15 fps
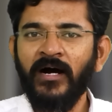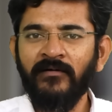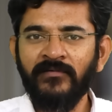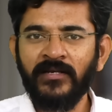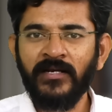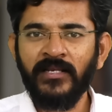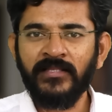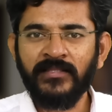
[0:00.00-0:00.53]

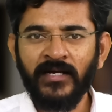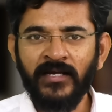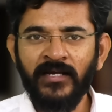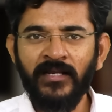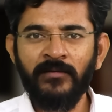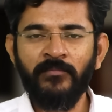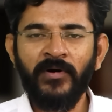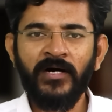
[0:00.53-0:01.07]
அவர்களை
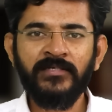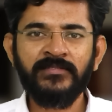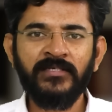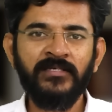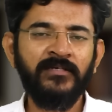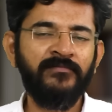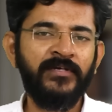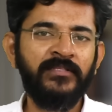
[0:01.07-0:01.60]
தங்கள்
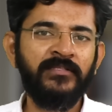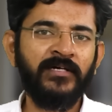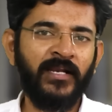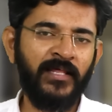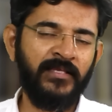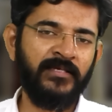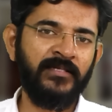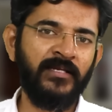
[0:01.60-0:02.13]
பாஷையை வைத்து
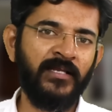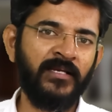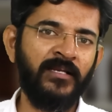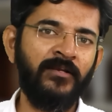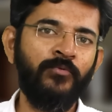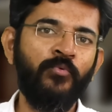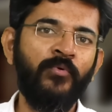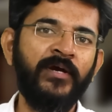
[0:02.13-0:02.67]

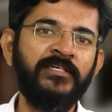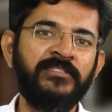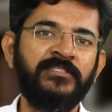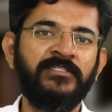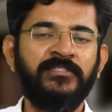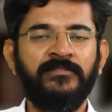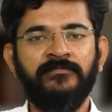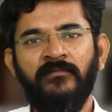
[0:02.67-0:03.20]
அழைக்கிறார்கள் வைஸ்
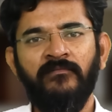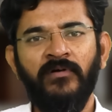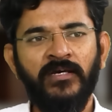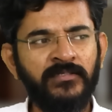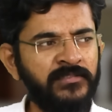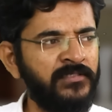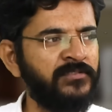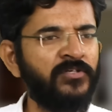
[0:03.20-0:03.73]

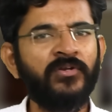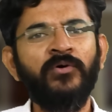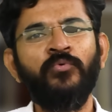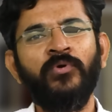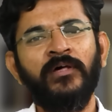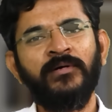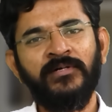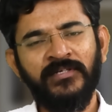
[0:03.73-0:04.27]
வைஸ்ன்னு சொன்னால்
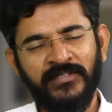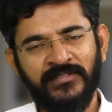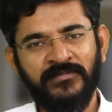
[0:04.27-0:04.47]
உலகம்னு